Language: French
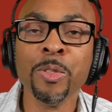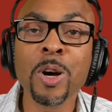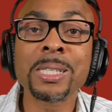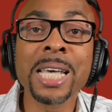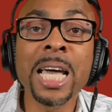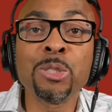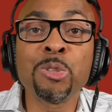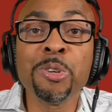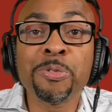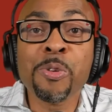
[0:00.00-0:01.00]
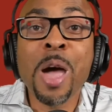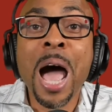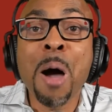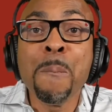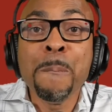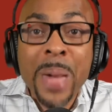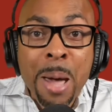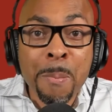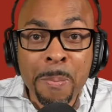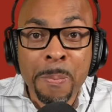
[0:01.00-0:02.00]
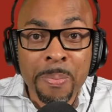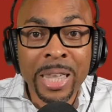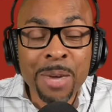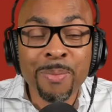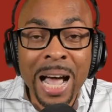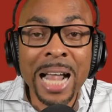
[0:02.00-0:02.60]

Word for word: Donc c'est du feu à même qui